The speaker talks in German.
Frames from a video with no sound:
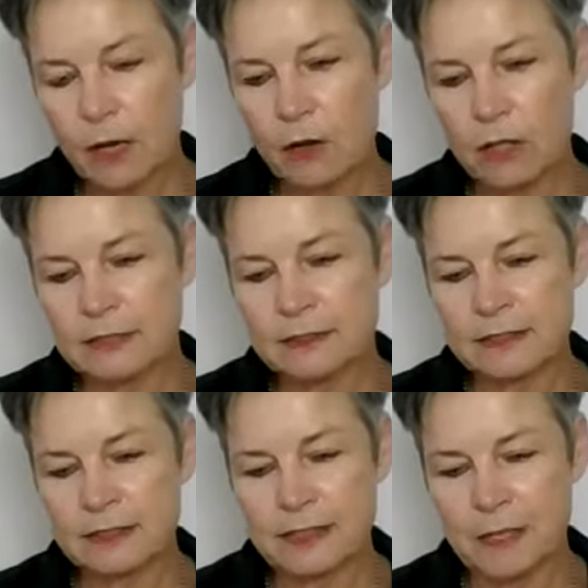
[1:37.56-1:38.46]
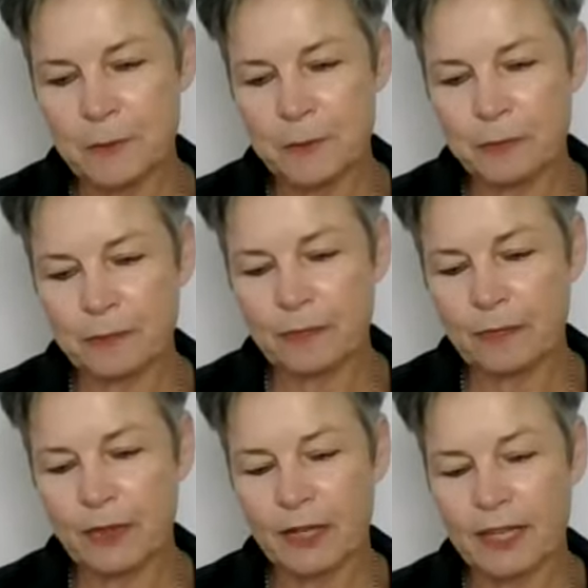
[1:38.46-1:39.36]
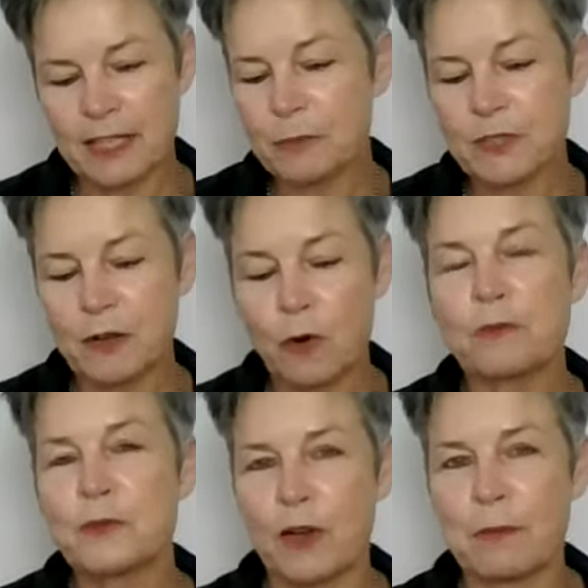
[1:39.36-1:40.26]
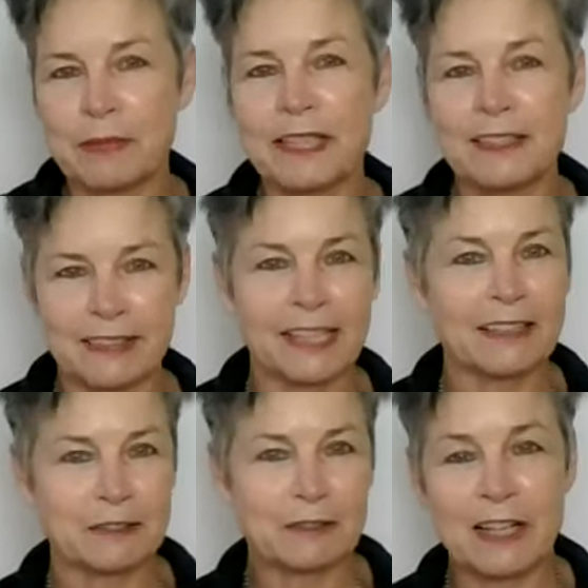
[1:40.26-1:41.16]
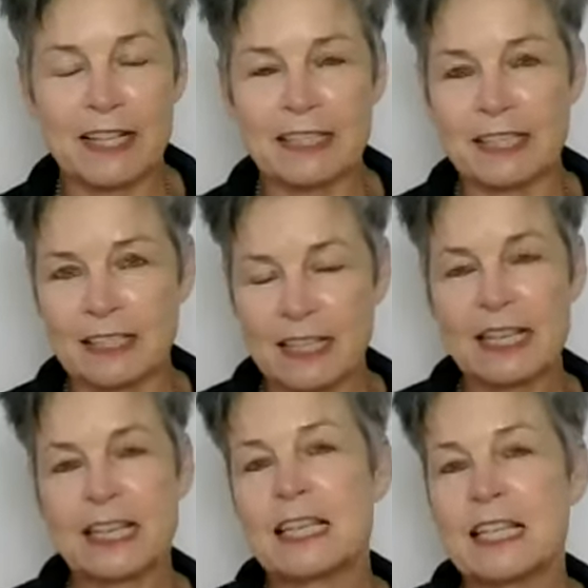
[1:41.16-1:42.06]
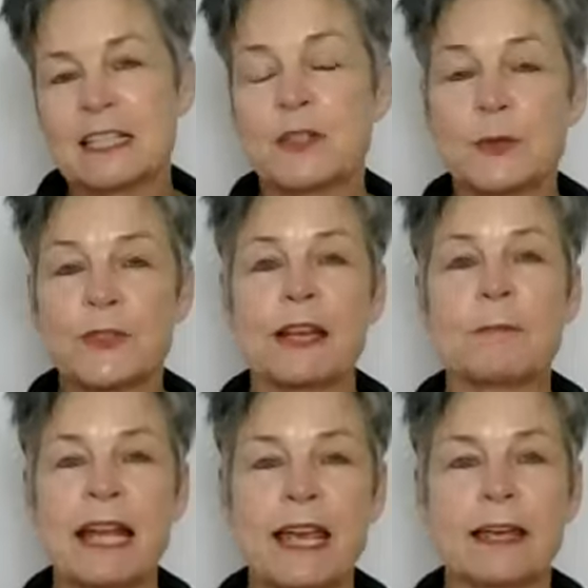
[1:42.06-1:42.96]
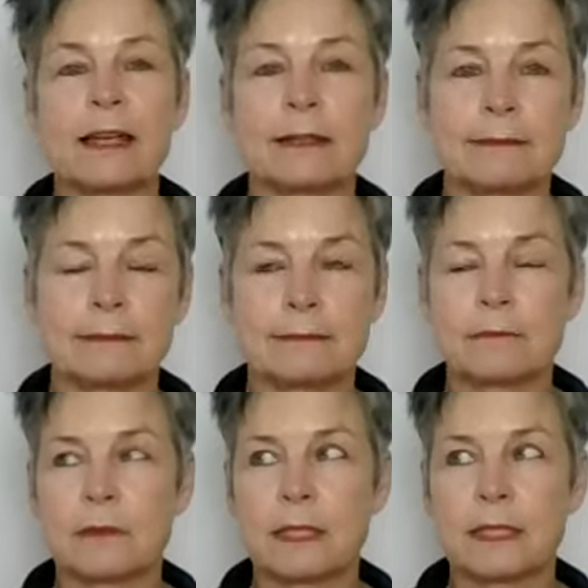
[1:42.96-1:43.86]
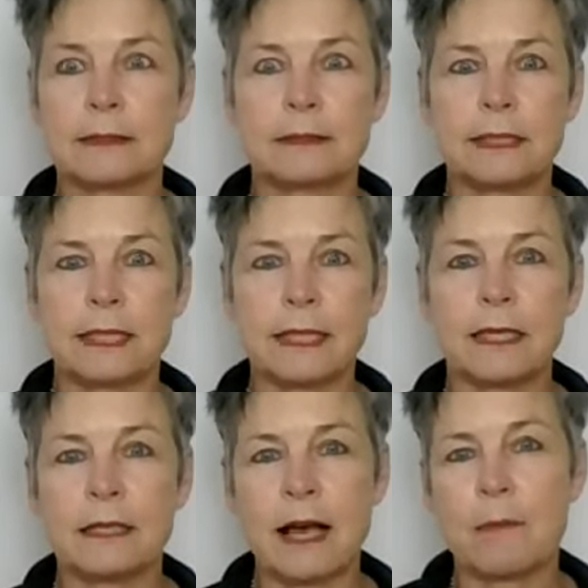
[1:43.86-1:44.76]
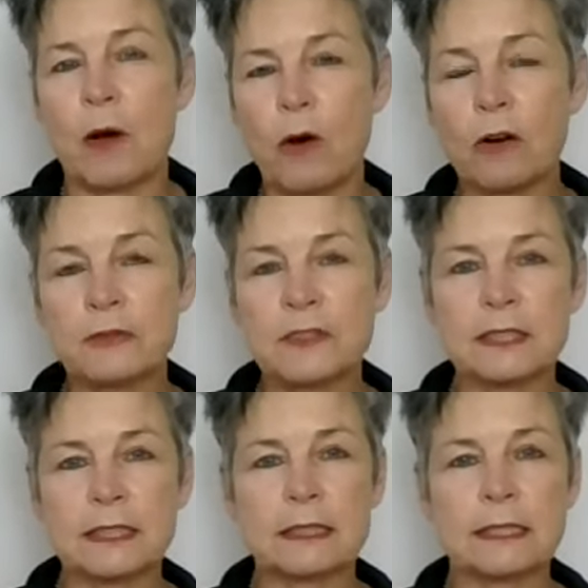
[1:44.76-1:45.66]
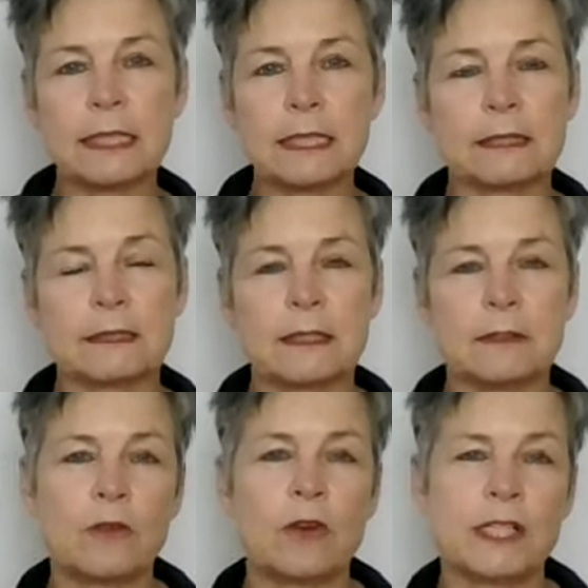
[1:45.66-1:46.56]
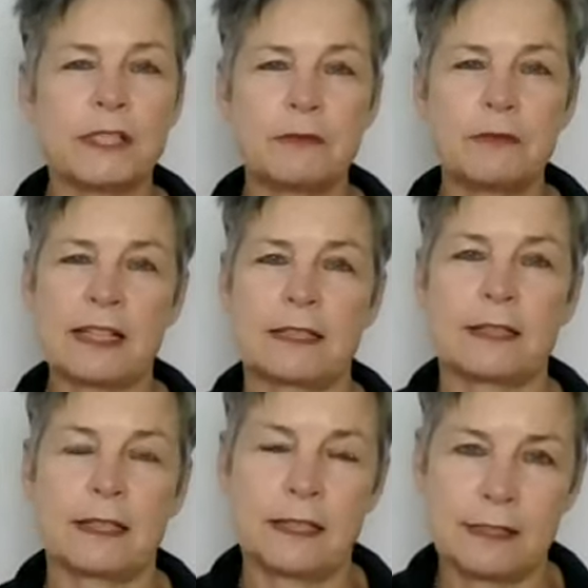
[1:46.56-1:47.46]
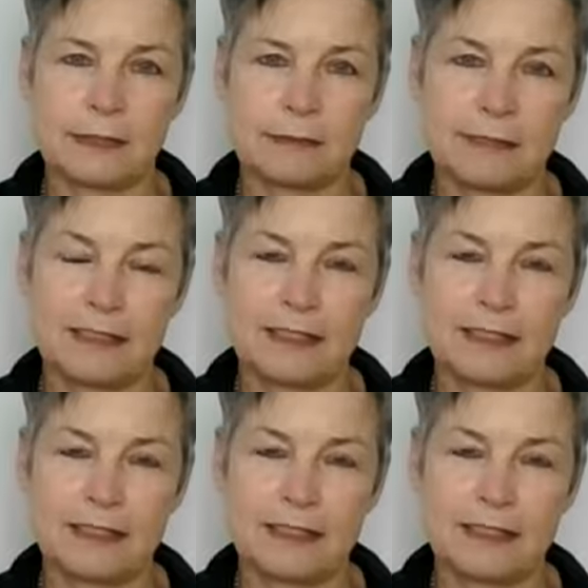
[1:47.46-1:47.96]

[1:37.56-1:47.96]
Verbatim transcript: Und ähm, ich muss da oft so an mich denken, weil ich die Zusammenhänge sehe, aber oft sie nicht in Worte fassen kann.